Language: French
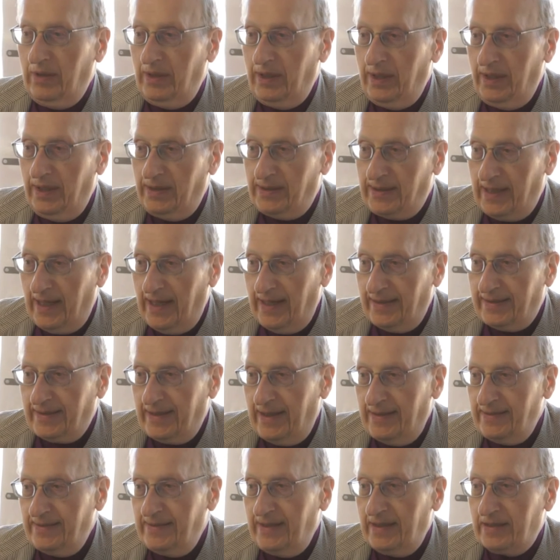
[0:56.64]
est
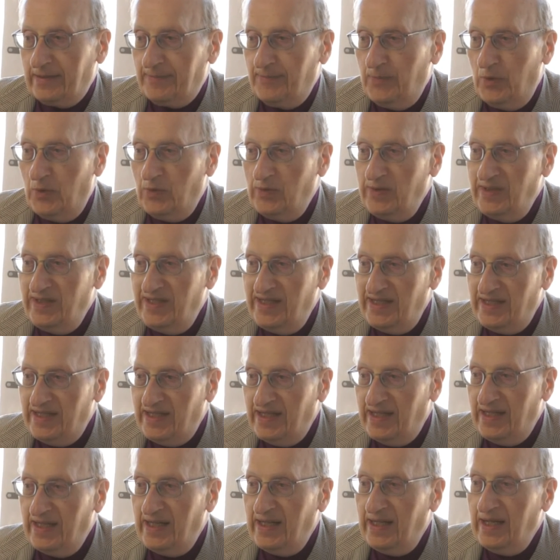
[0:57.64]
intrinsèquement
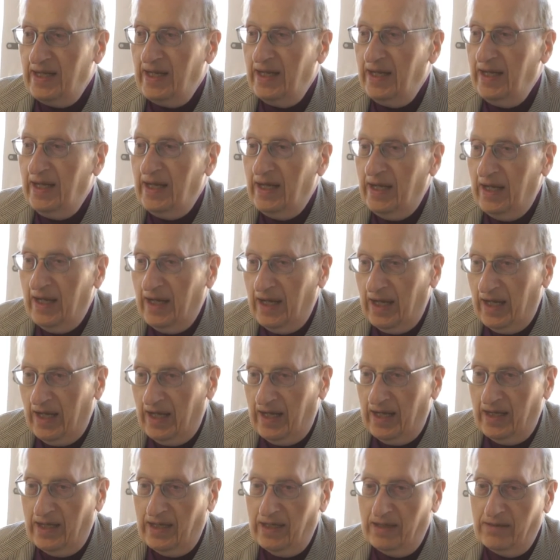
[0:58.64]
liée
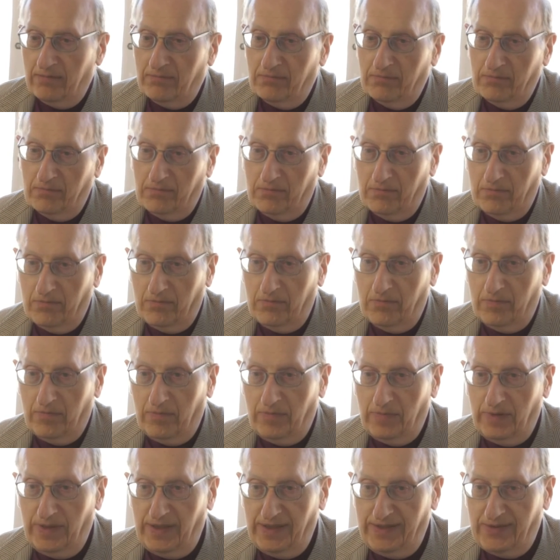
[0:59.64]
à
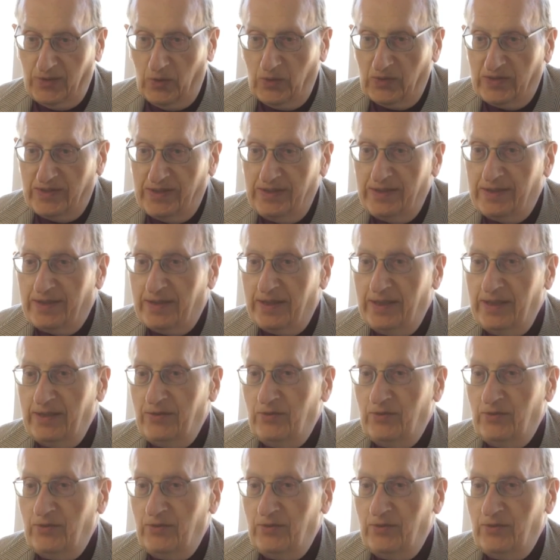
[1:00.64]
des entités